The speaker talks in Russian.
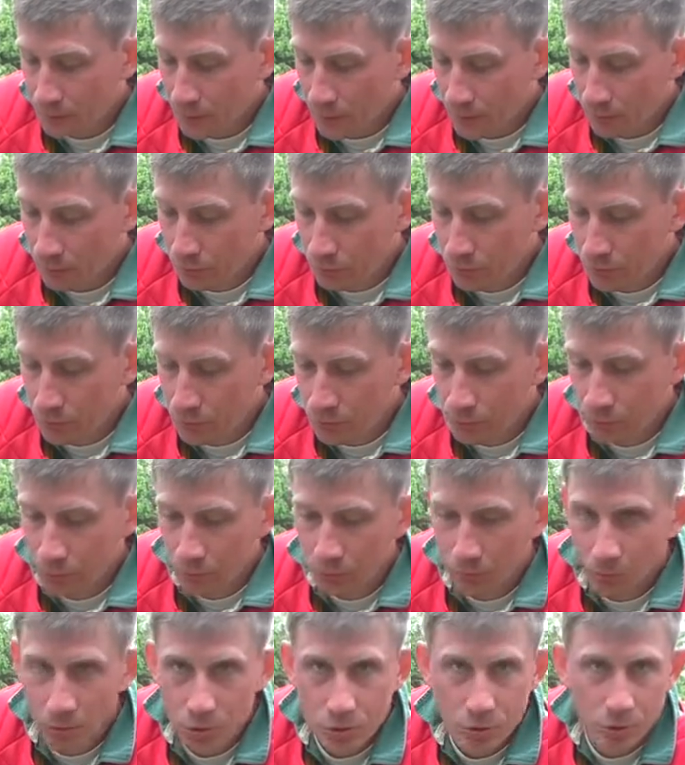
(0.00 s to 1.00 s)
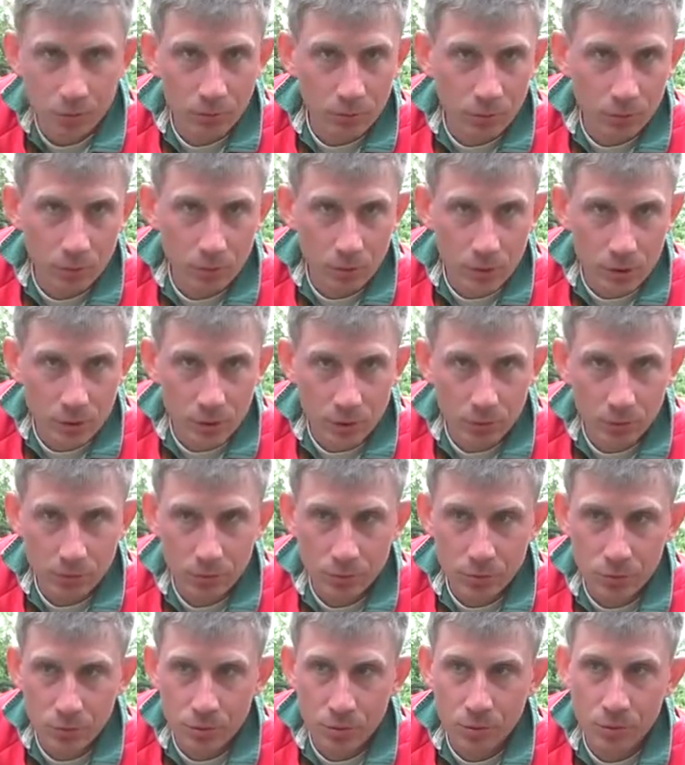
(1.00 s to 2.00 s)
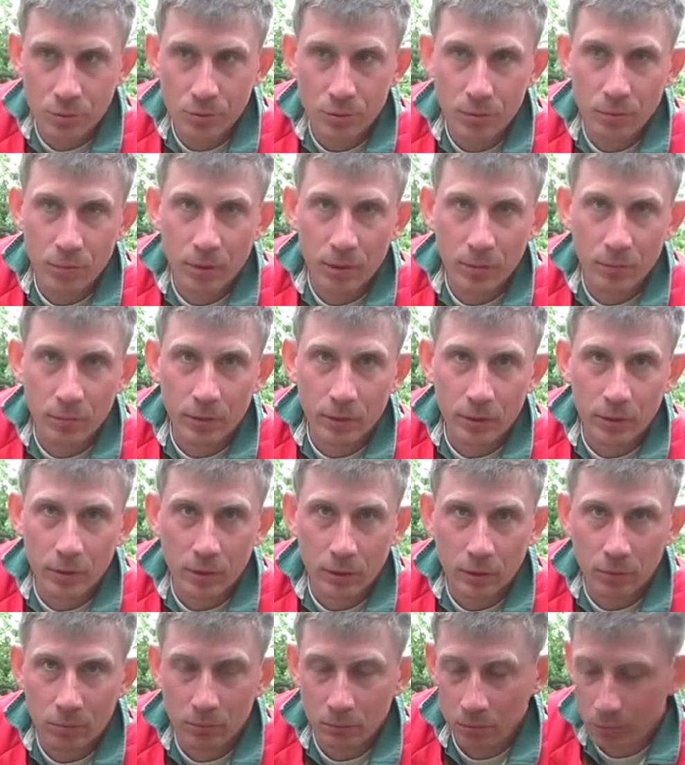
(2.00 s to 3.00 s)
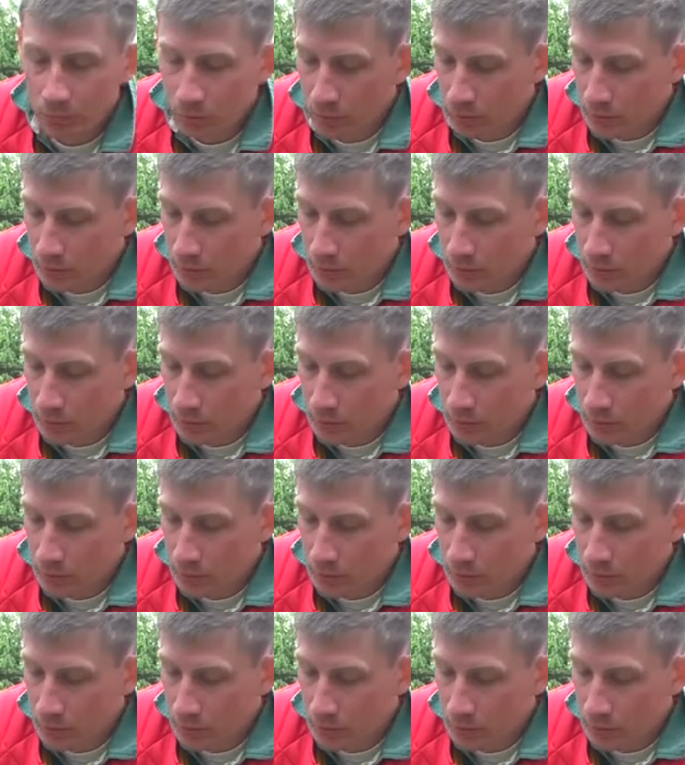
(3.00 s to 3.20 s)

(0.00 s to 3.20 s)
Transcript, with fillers: Двое суток, можно больше, но чуть-чуть ее промыть надо будет.